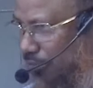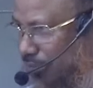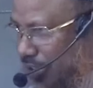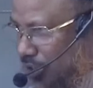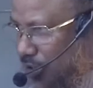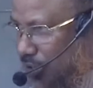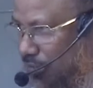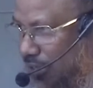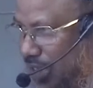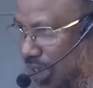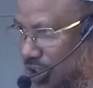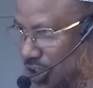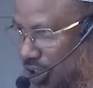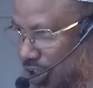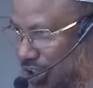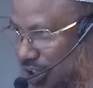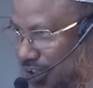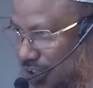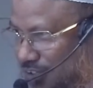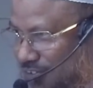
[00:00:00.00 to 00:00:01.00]
মাধ্যমে আসে
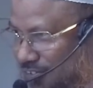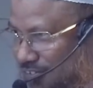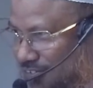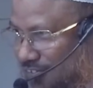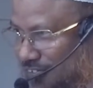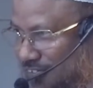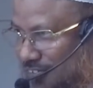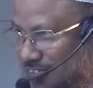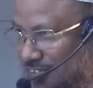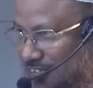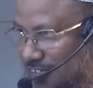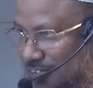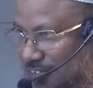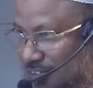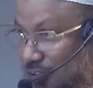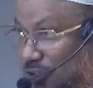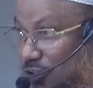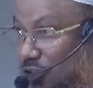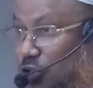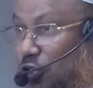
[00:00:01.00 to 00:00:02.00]

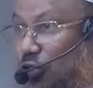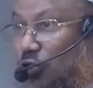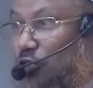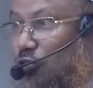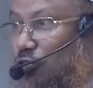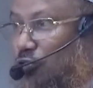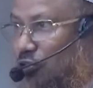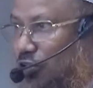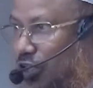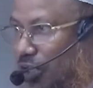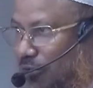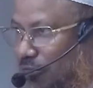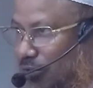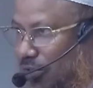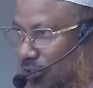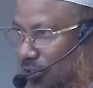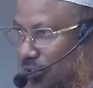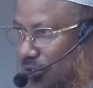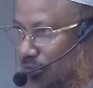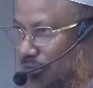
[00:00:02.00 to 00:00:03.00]
শত্রুতার
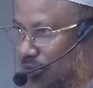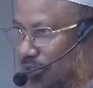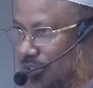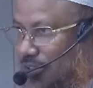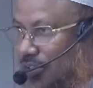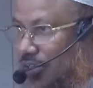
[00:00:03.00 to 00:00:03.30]
মাধ্যমে